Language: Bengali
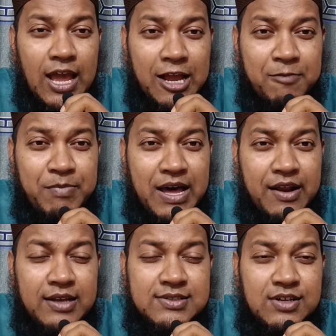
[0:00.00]
একবার
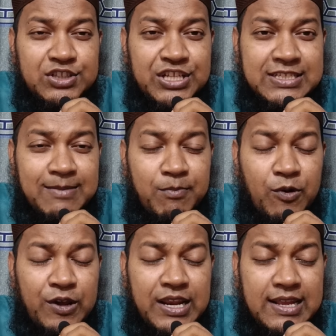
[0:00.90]
হজরতে
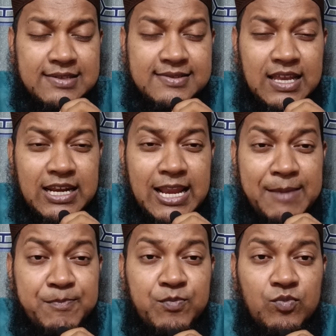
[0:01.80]
জিব্রাইল
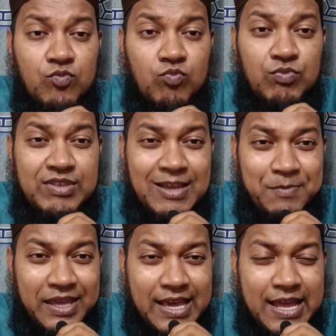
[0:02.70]
আলাইসাল্লাম
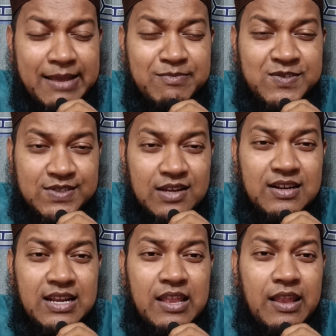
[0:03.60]
নবী করিম
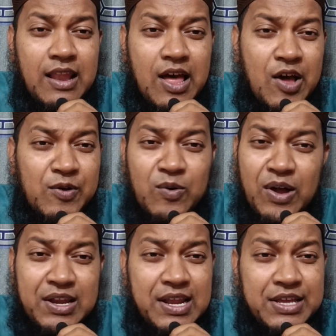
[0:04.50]
সাল্লাহ
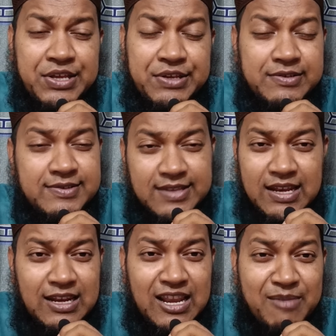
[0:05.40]

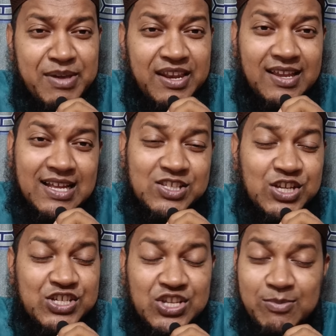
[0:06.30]
আলাইসাল্লামের
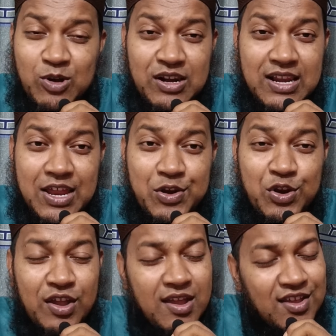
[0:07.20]
কাছে এসে বললেন
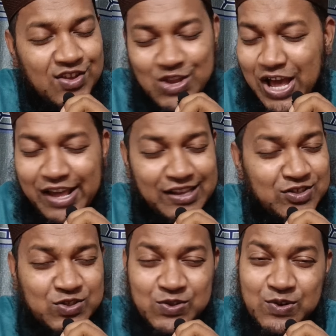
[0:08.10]
ইয়া
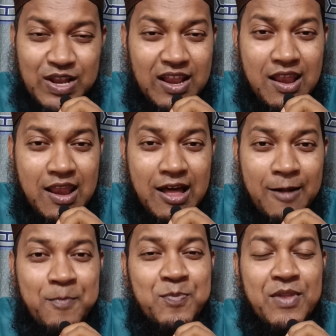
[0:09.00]

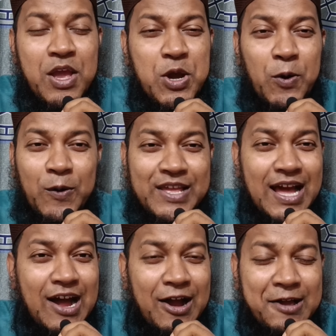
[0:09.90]
আল্লাহ
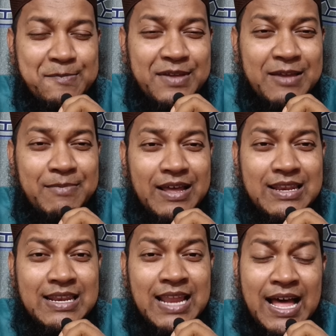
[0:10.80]
ওয়া হাবিব
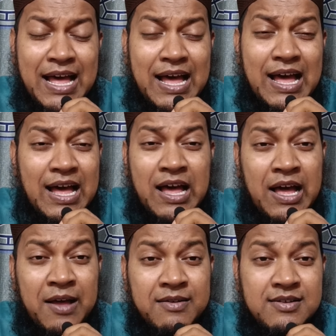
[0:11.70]
আল্লাহ